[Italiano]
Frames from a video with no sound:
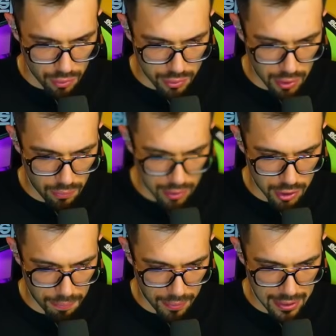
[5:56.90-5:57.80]
Così qua
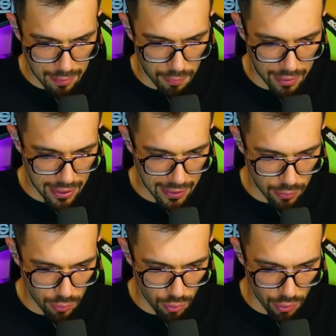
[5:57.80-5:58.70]
ci prendiamo magari anche
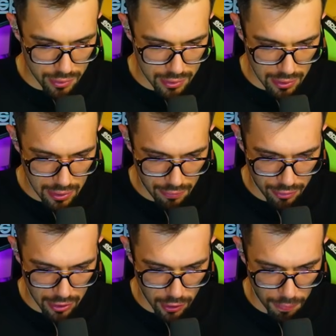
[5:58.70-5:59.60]
un Colt,
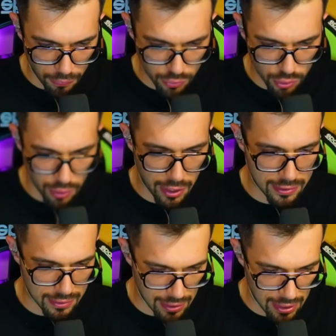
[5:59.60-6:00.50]
facciamo la doppia fusione,
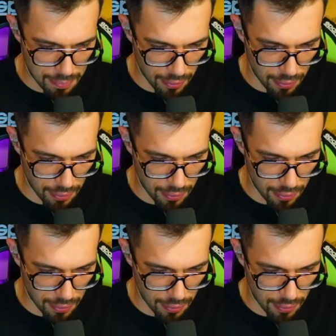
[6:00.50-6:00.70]
sì,